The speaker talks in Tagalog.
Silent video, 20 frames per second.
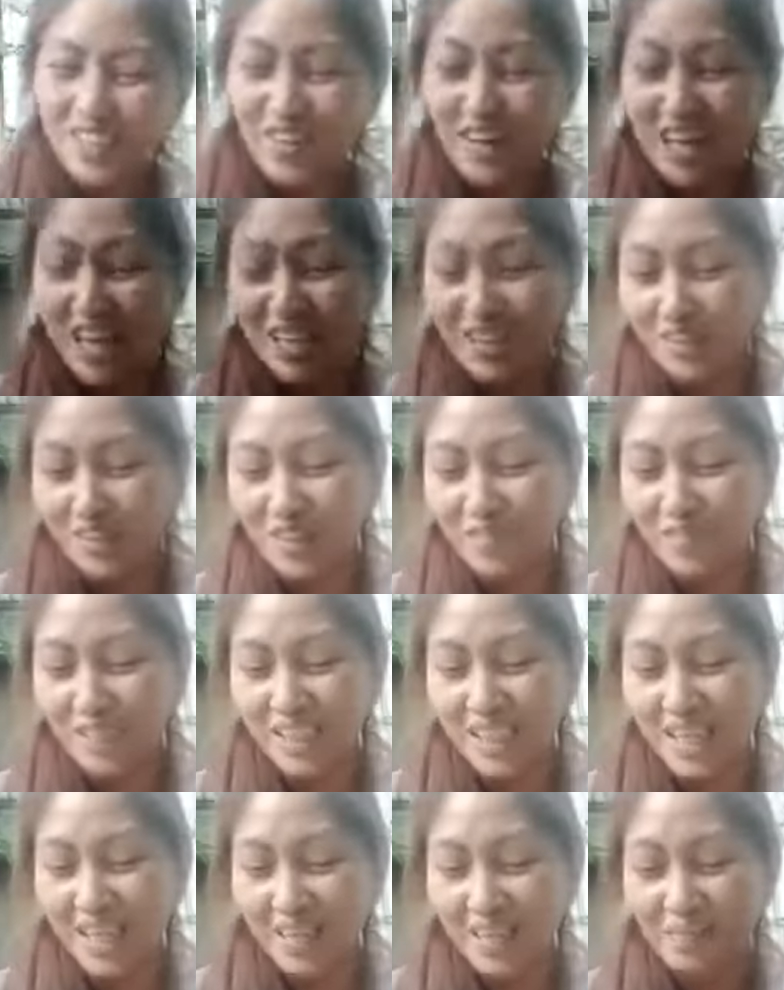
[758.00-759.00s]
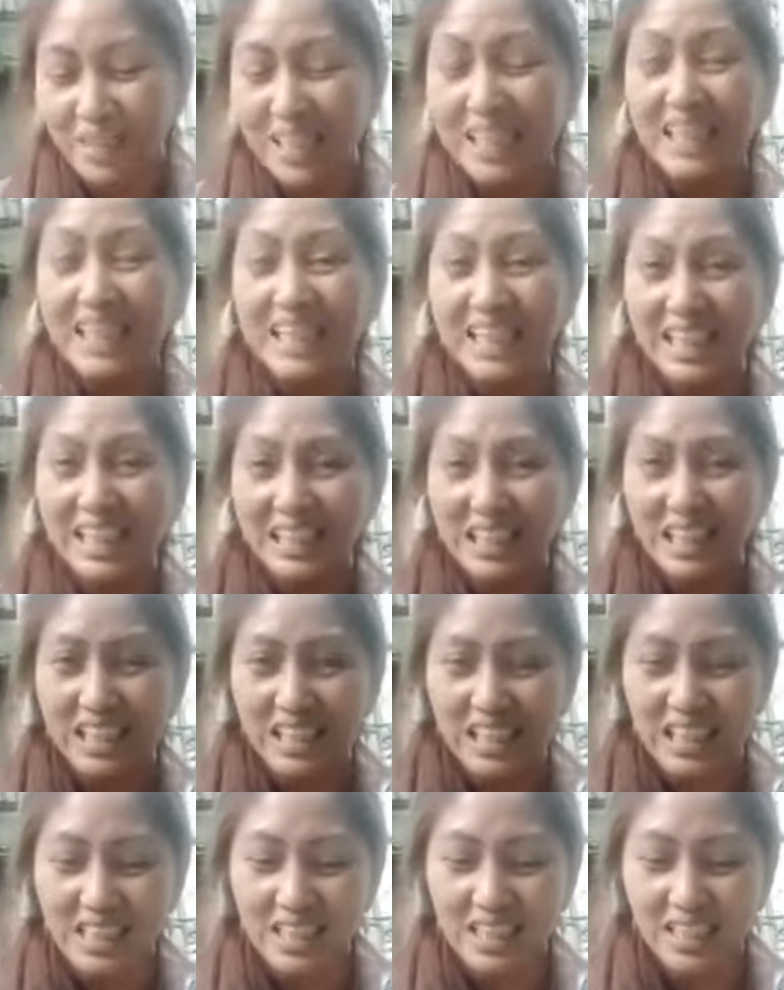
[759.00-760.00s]
yung ano, kumbaga, mahilig ka
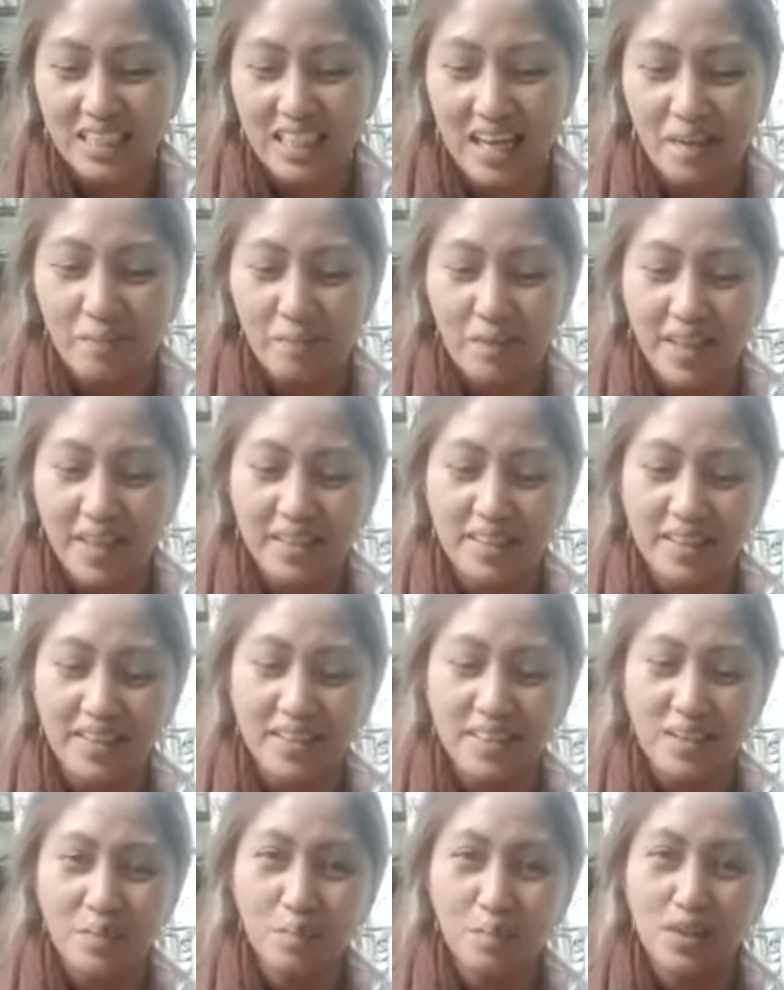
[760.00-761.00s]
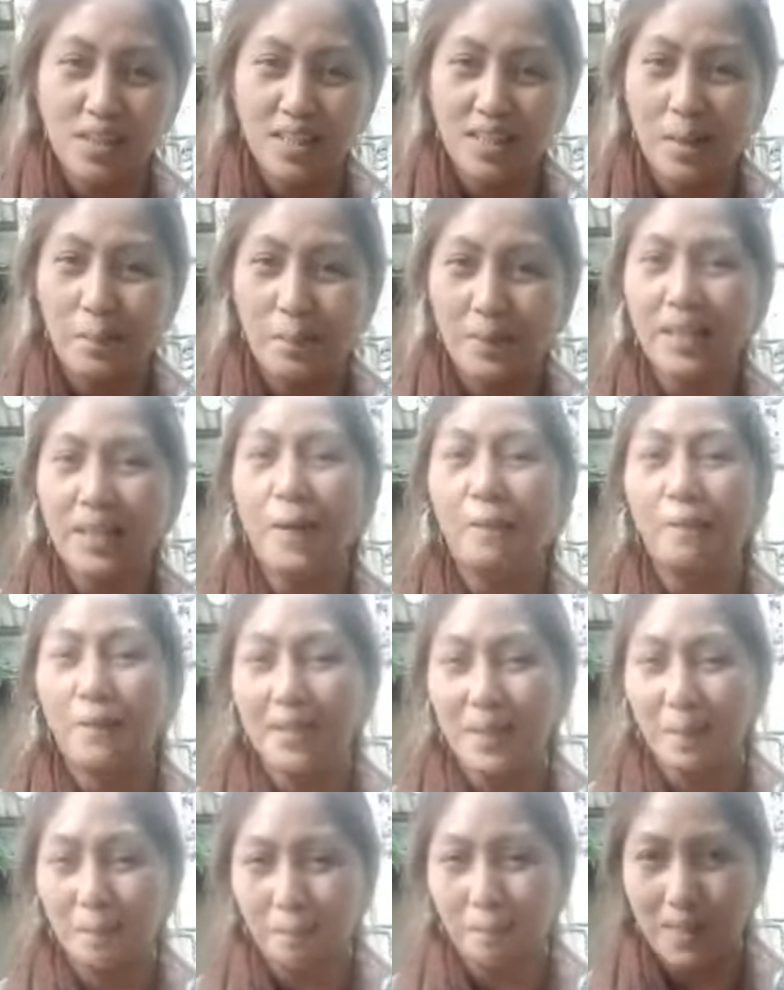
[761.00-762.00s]
talaga sa gamit, hindi mo sila
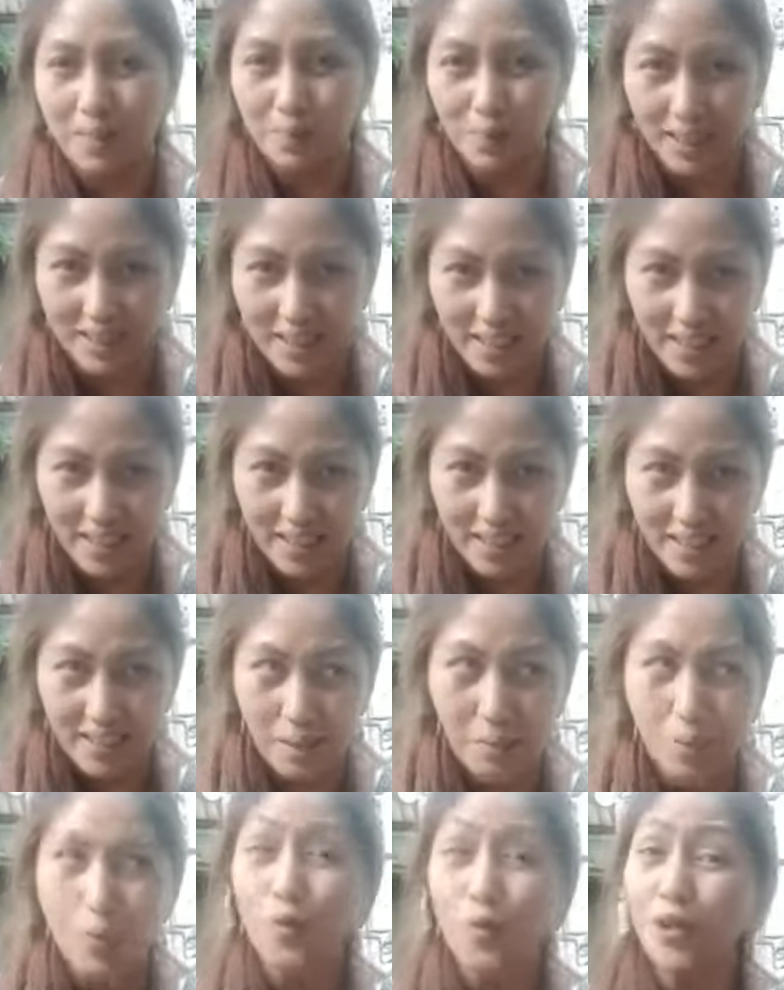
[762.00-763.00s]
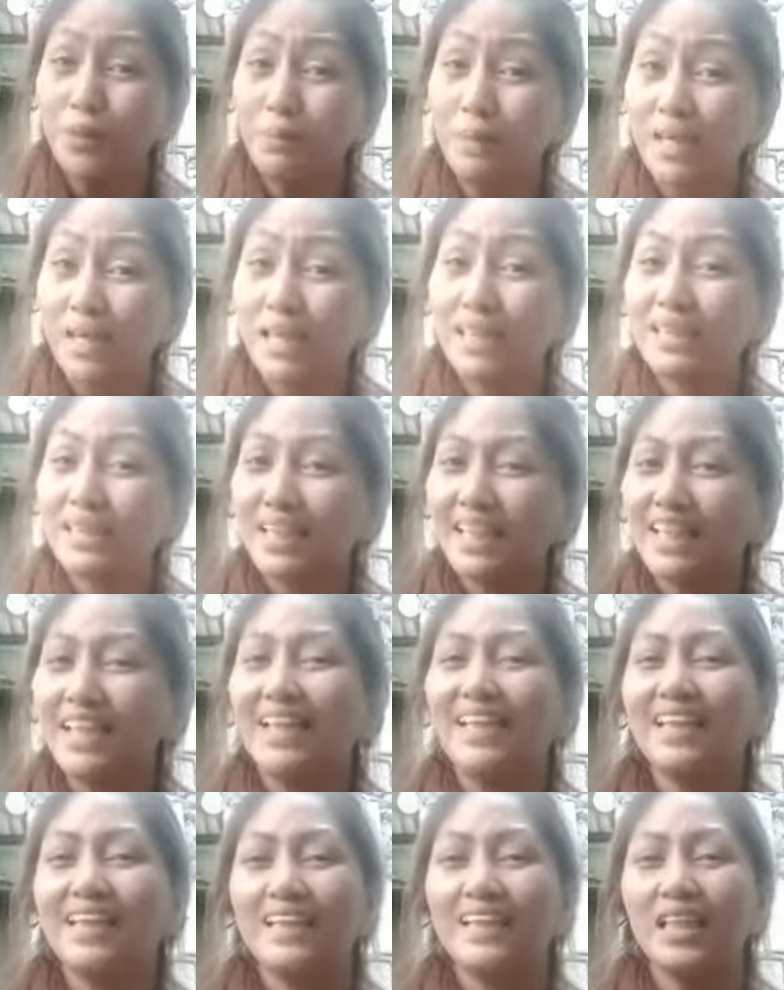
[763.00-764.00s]
pinapalampas. Pag nakita mo, uy, maganda
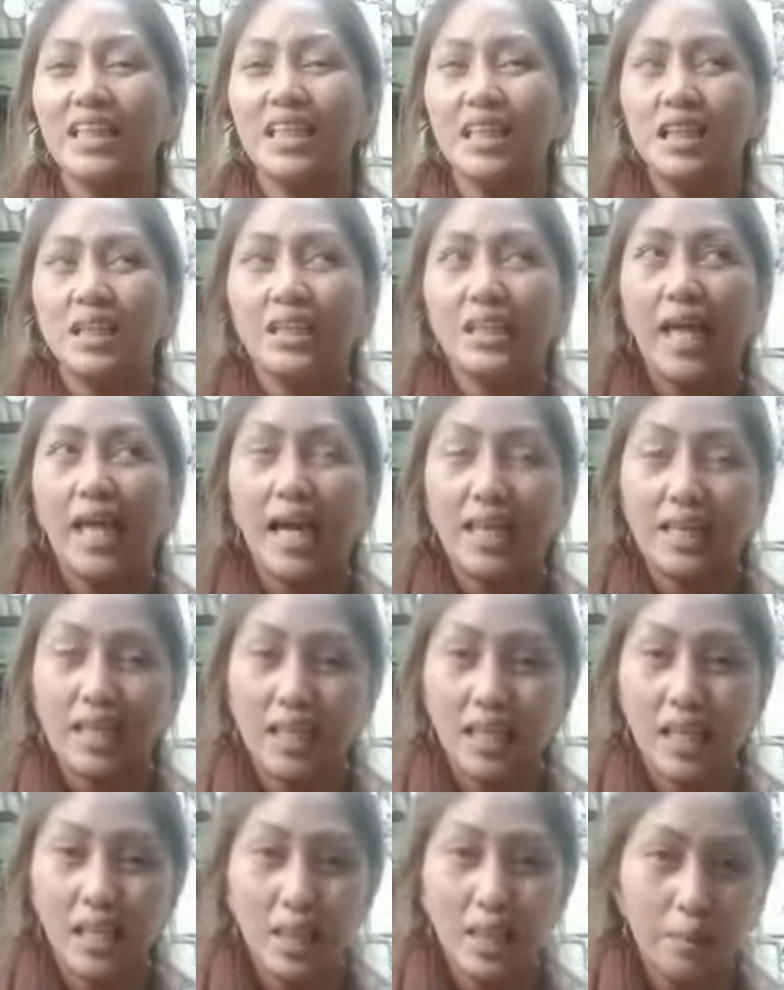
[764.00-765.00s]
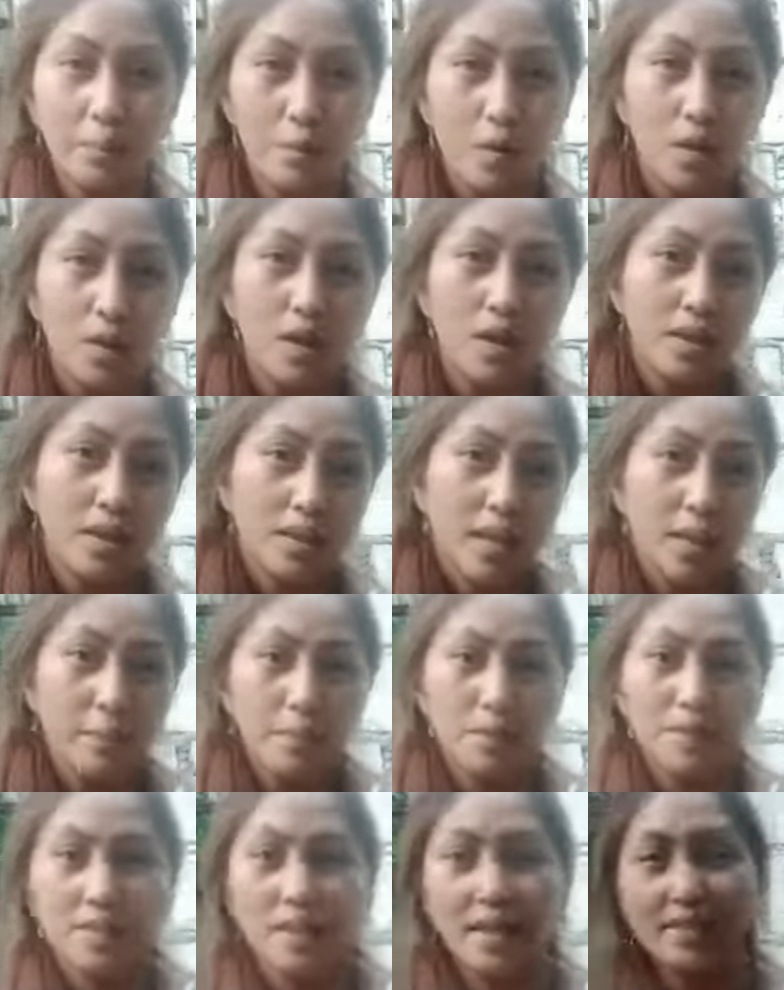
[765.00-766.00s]
yan. Yan, ikikip mo.
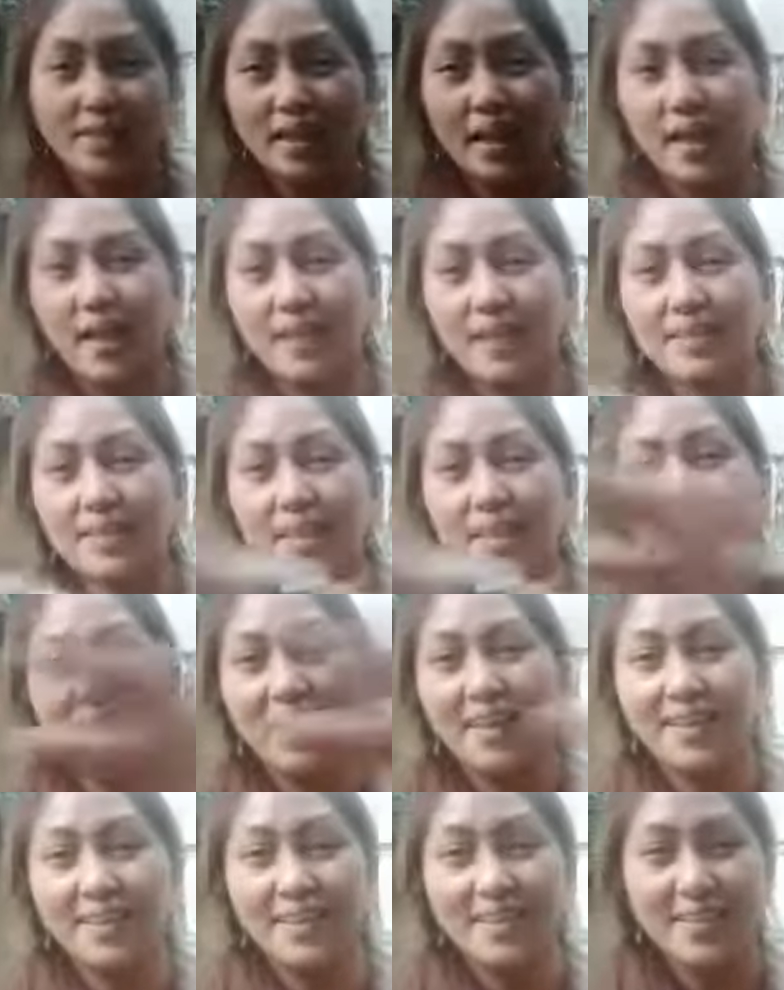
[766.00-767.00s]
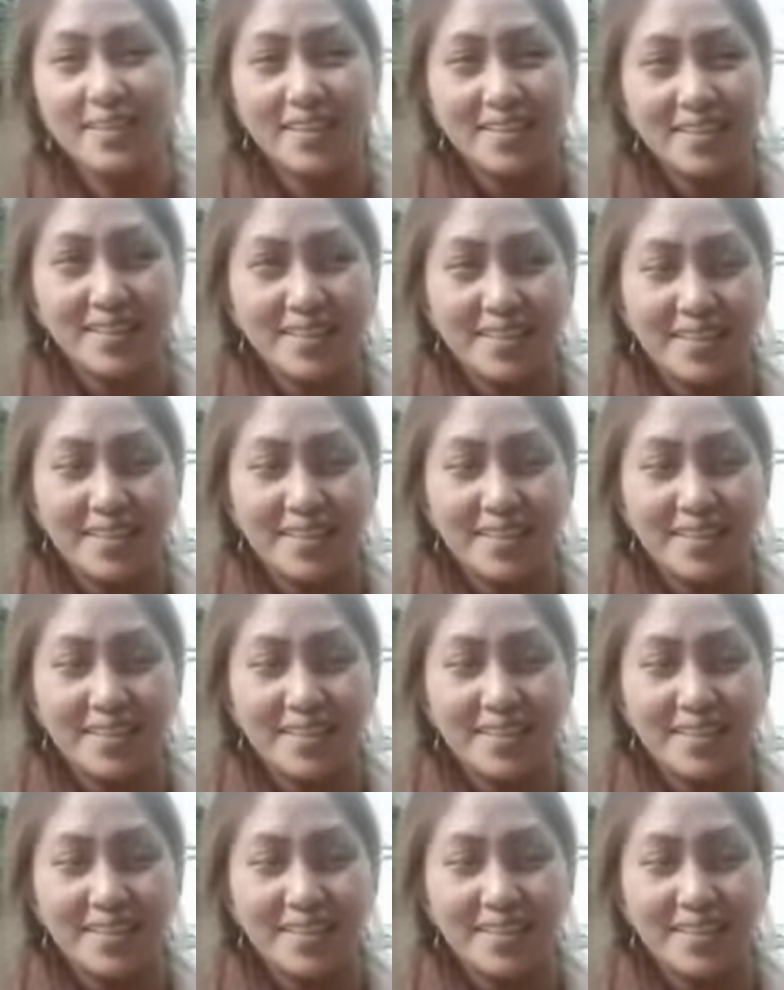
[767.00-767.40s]
Tapos nasa isang